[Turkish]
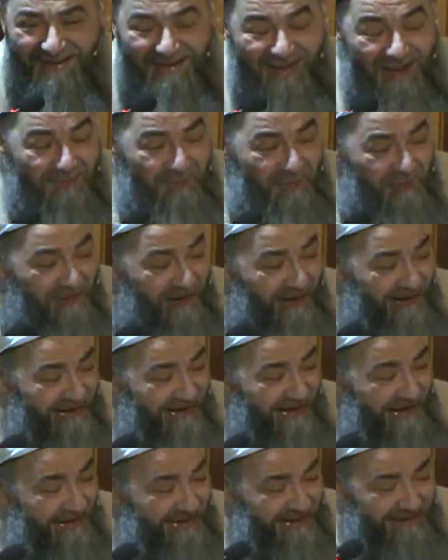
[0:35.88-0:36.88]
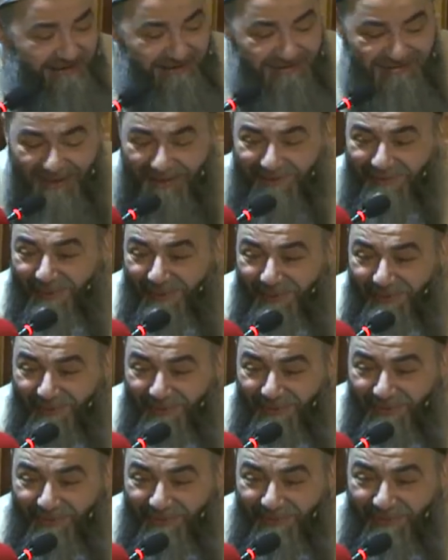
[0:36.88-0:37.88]
Ya mübarek elli kılsan ne
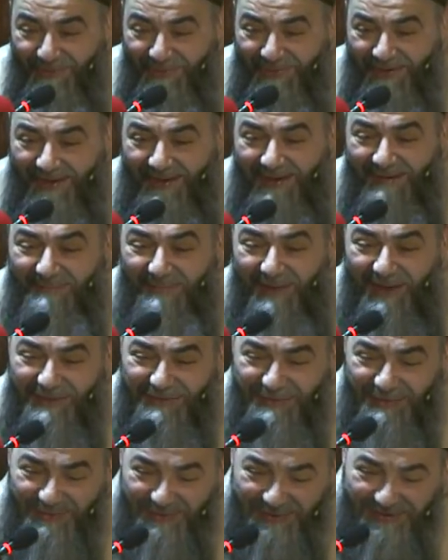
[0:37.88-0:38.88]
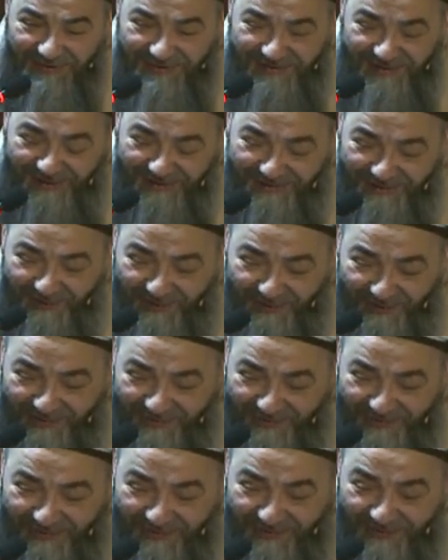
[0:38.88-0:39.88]
olur? 500 yüz kılsan ne
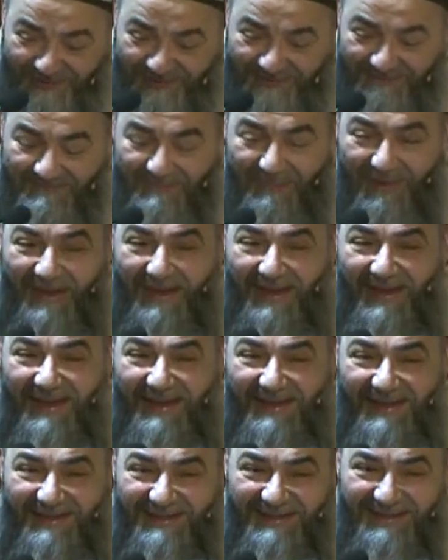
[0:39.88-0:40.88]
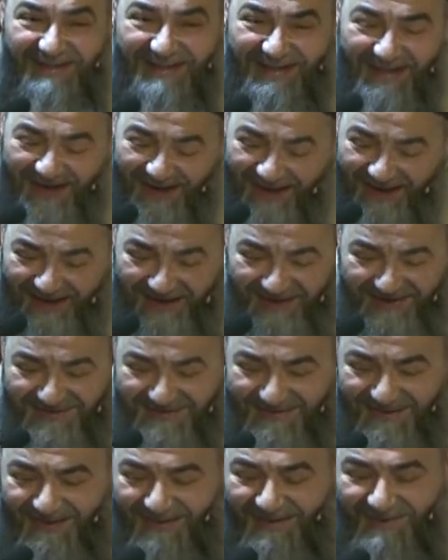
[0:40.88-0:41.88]
olur?
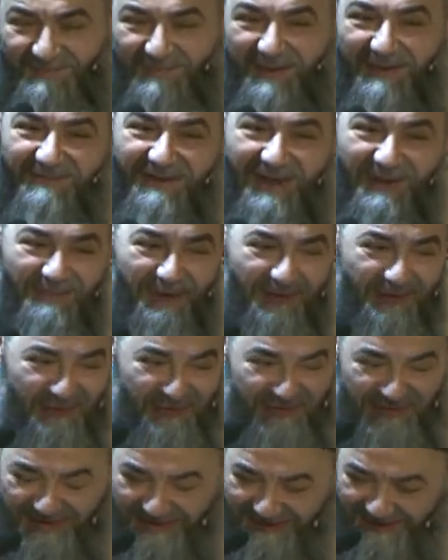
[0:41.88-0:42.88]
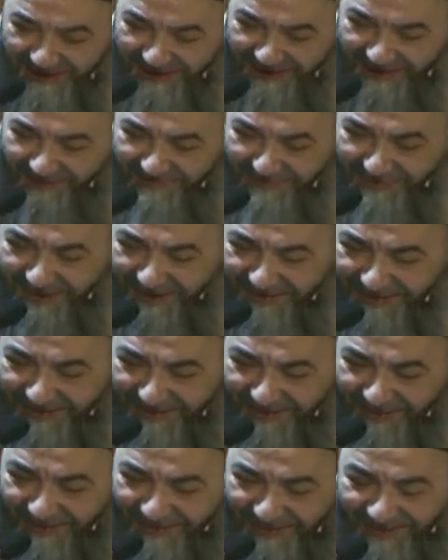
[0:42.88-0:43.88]
İhlas. Mevla bakıyorsun iki de kabul
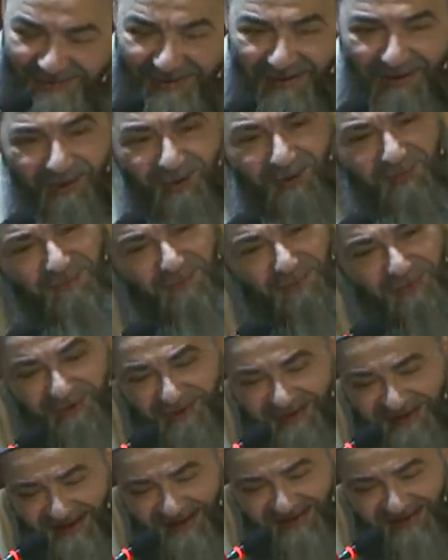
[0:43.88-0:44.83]
ediyor. Öbürünü